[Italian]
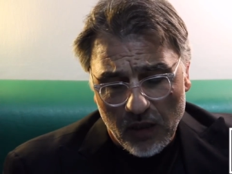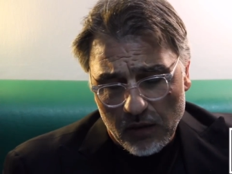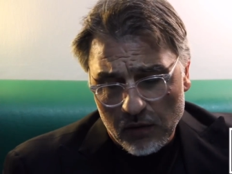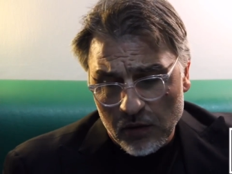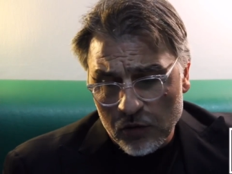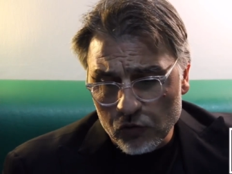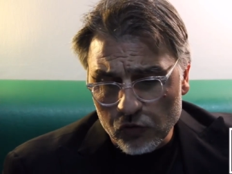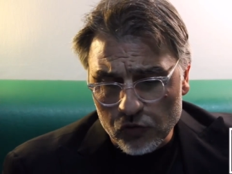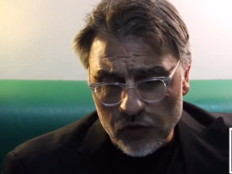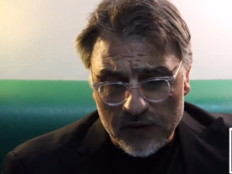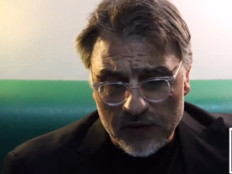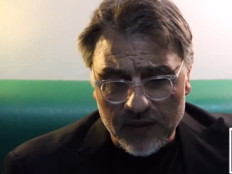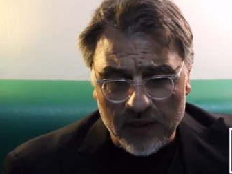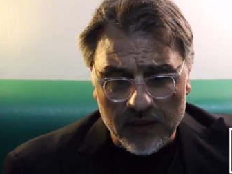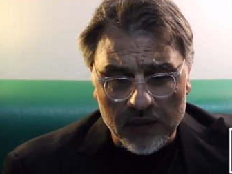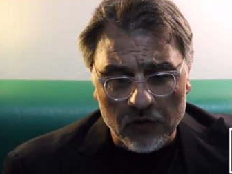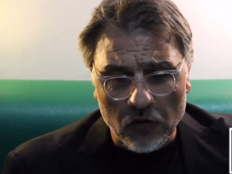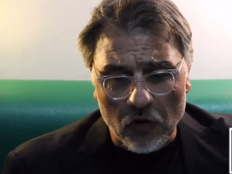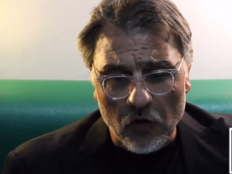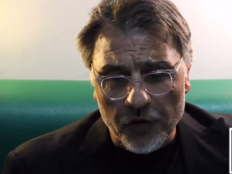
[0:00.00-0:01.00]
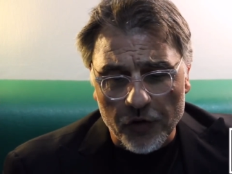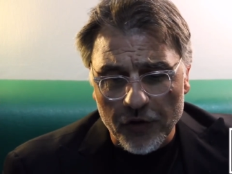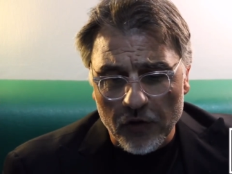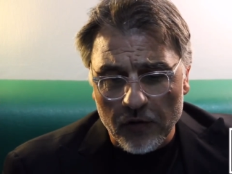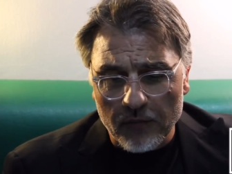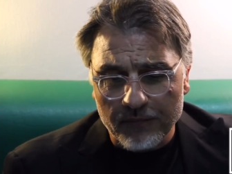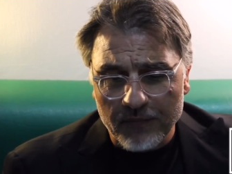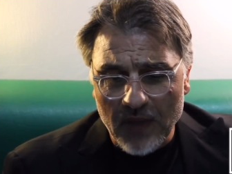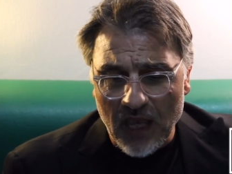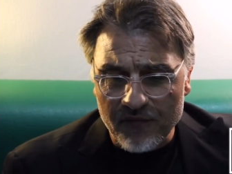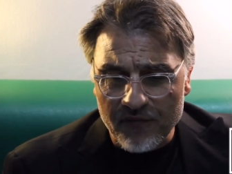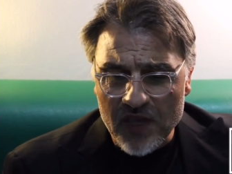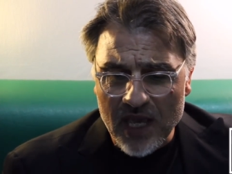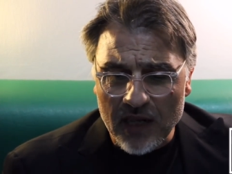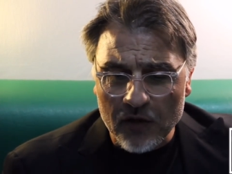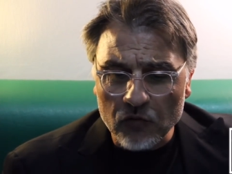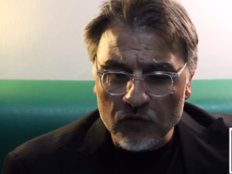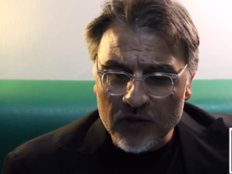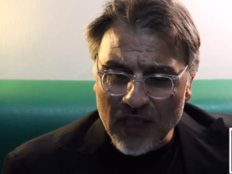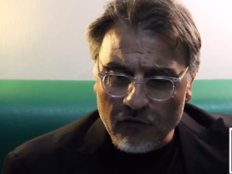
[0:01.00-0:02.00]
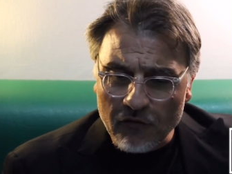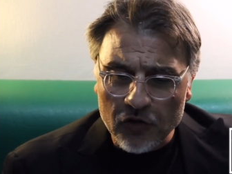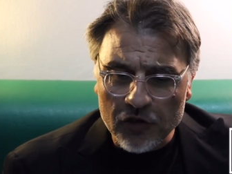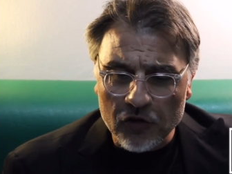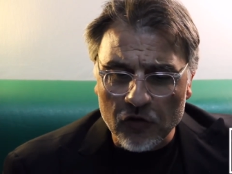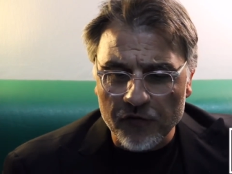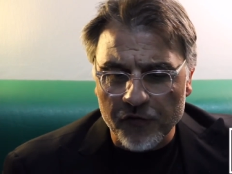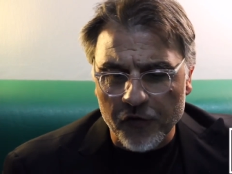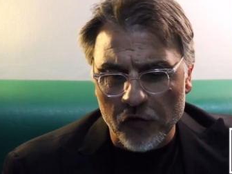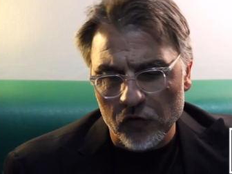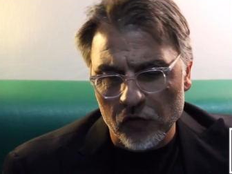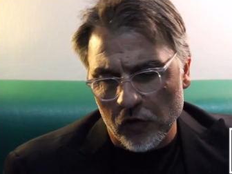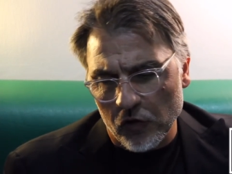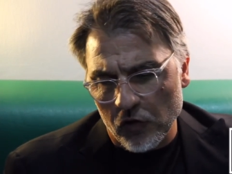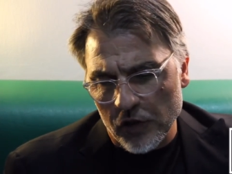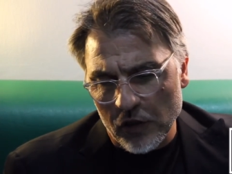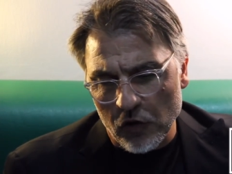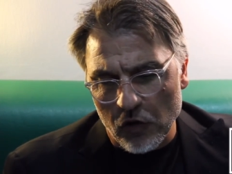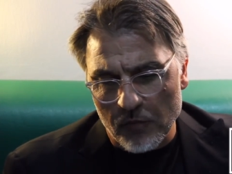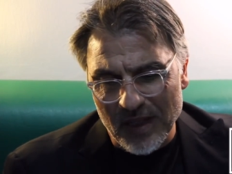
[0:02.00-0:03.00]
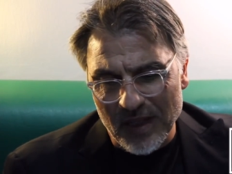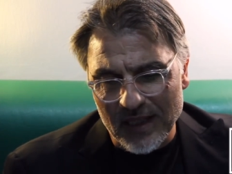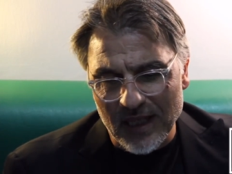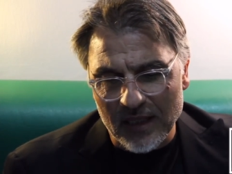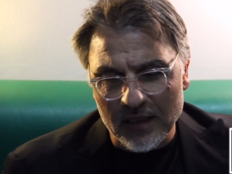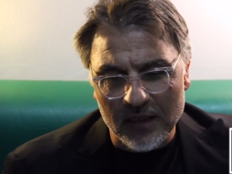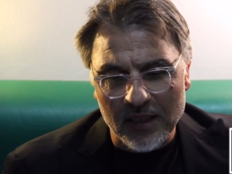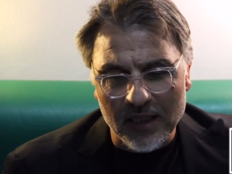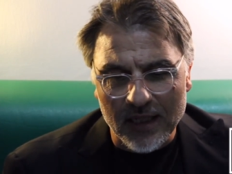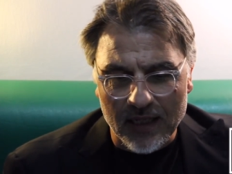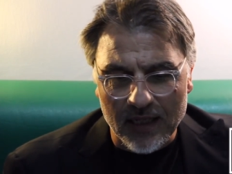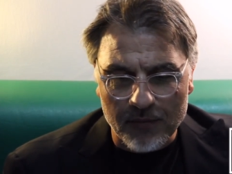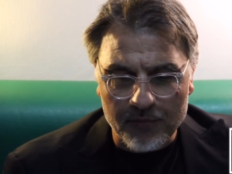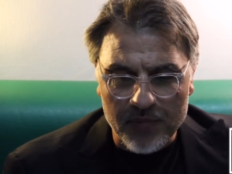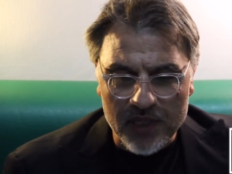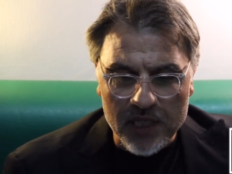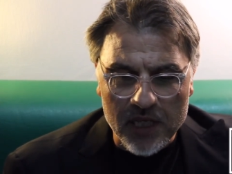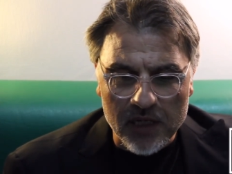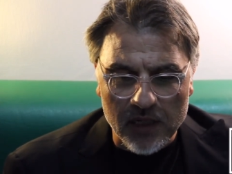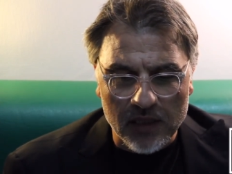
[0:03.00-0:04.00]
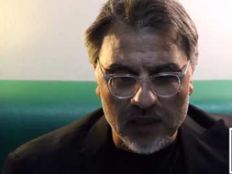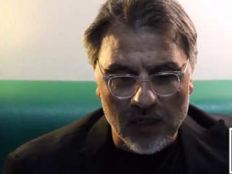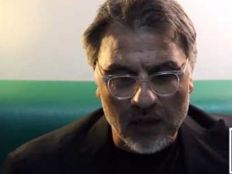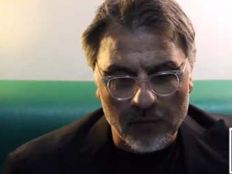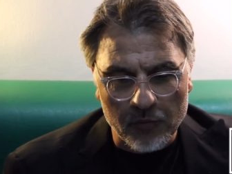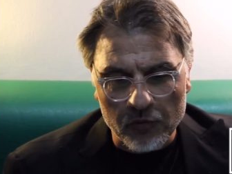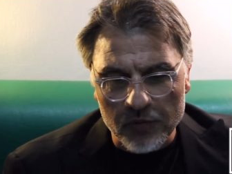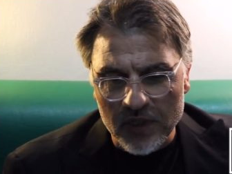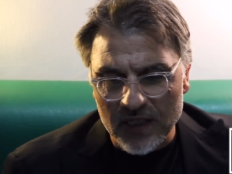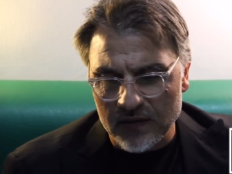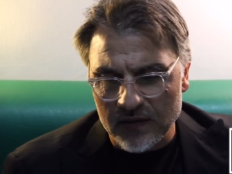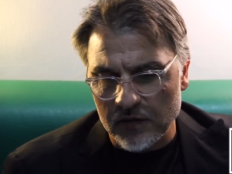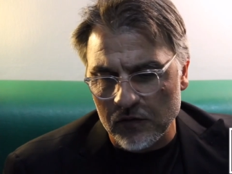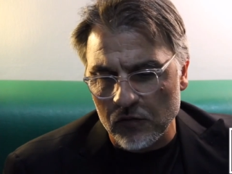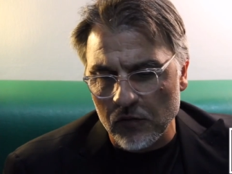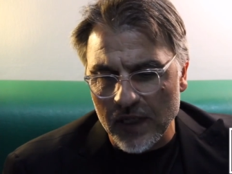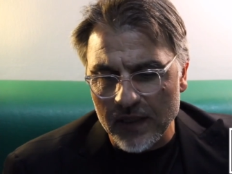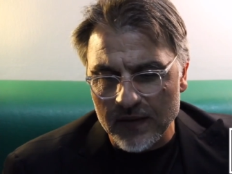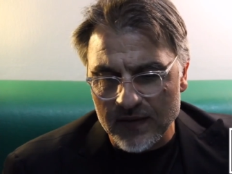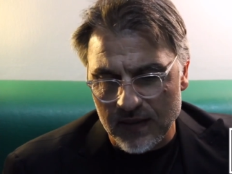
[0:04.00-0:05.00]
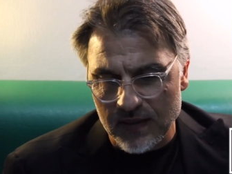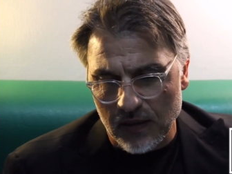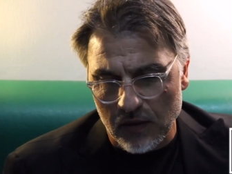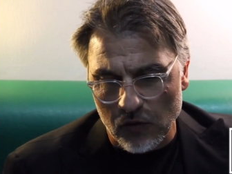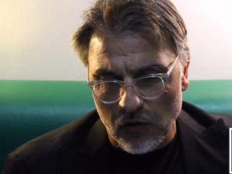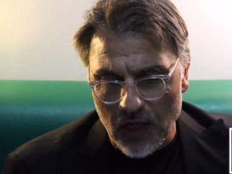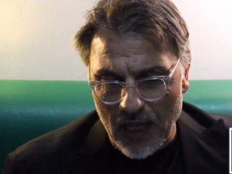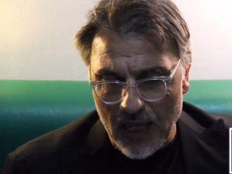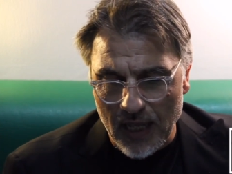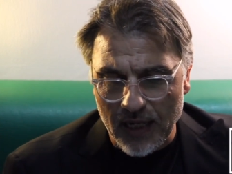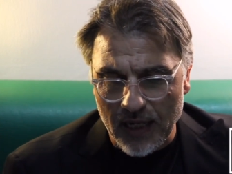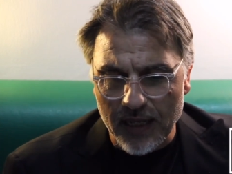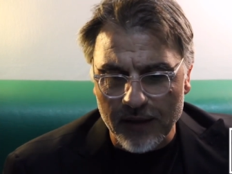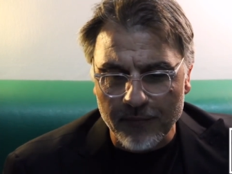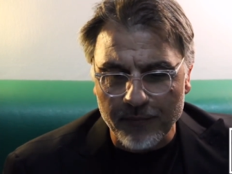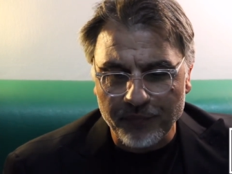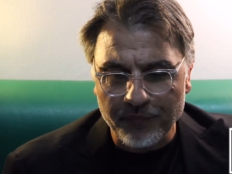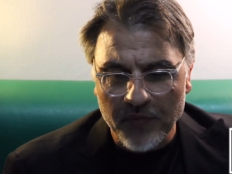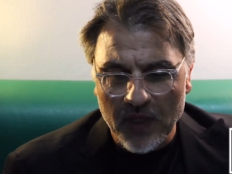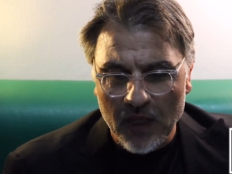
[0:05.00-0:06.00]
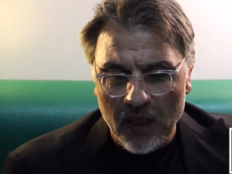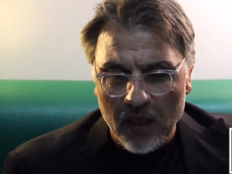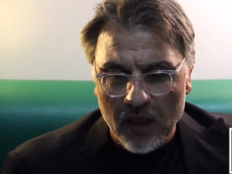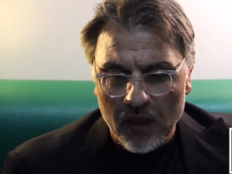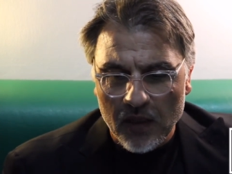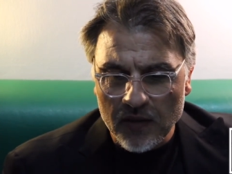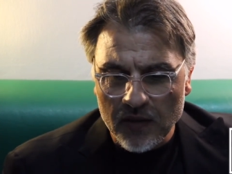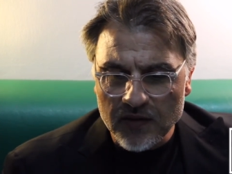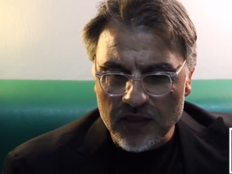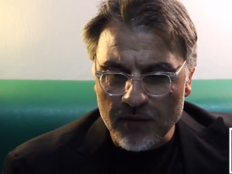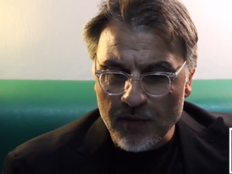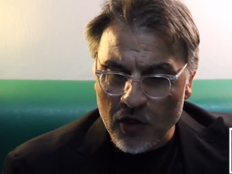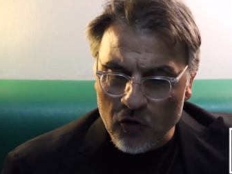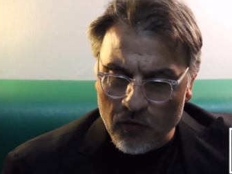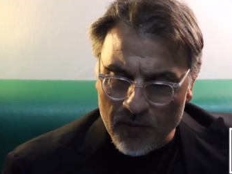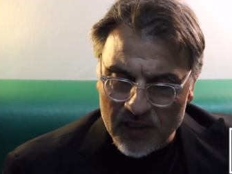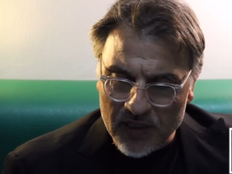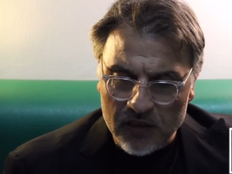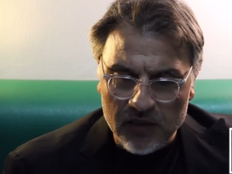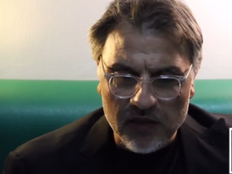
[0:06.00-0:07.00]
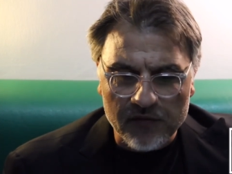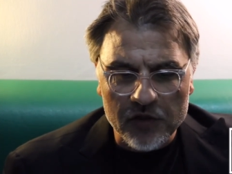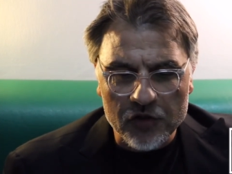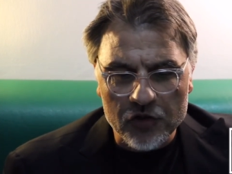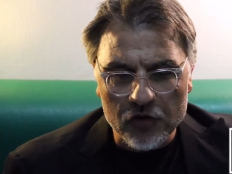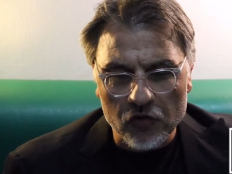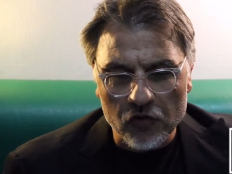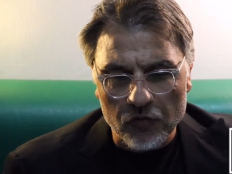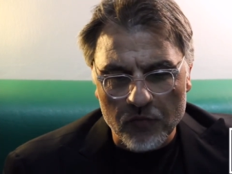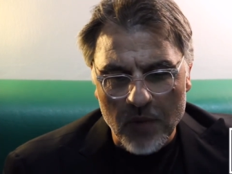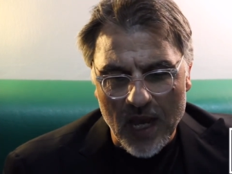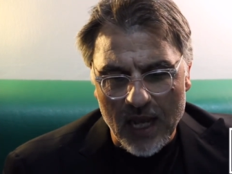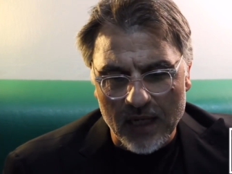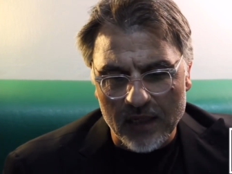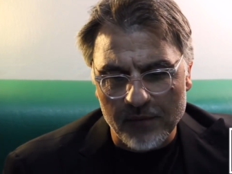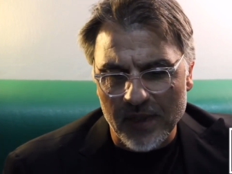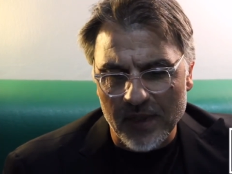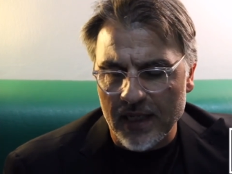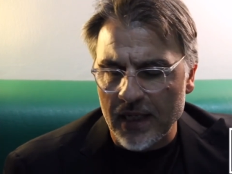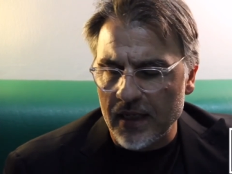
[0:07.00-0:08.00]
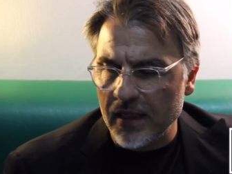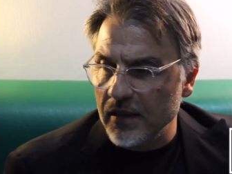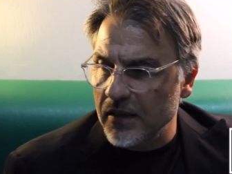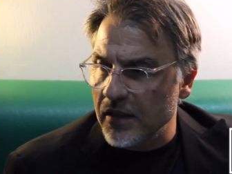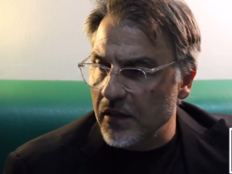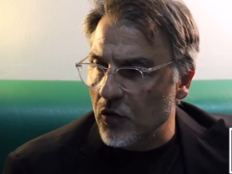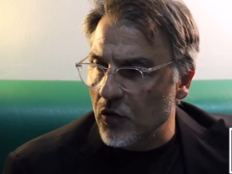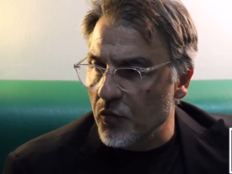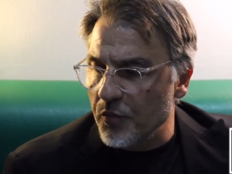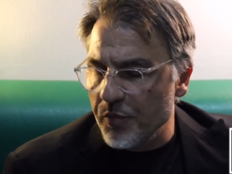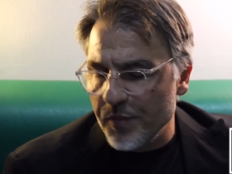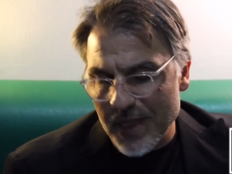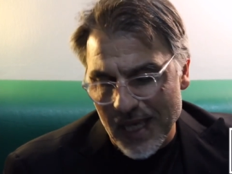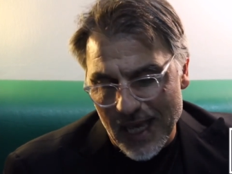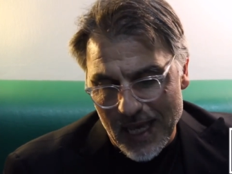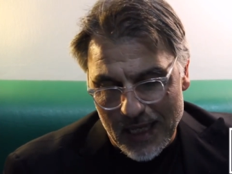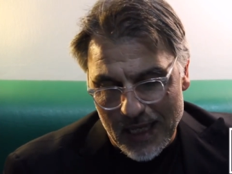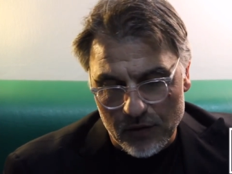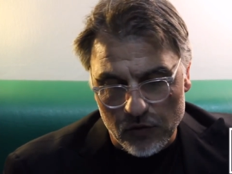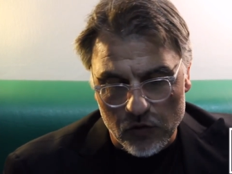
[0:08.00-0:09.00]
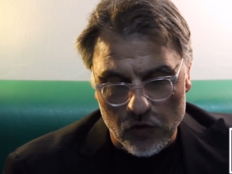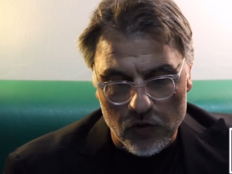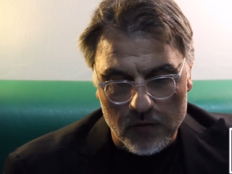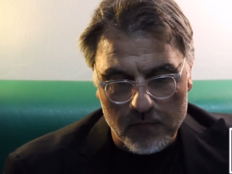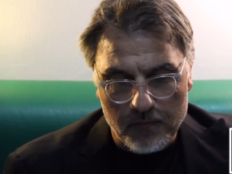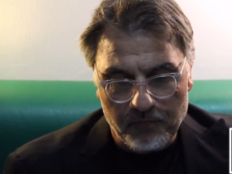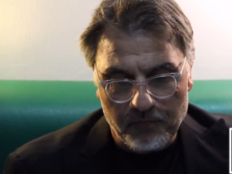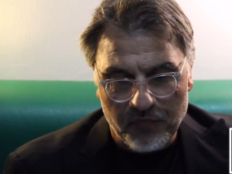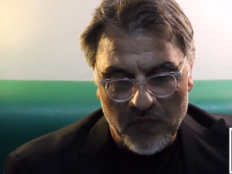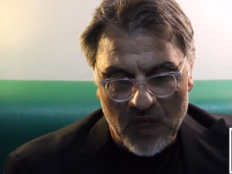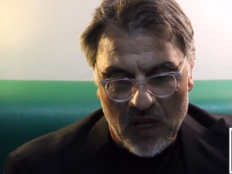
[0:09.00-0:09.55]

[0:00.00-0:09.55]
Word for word: in tutto il territorio, avviare un tavolo di confronto con il comandante dei carabinieri e della pubblica sicurezza locale, insieme al comandante dei vigili urbani, per garantire un piano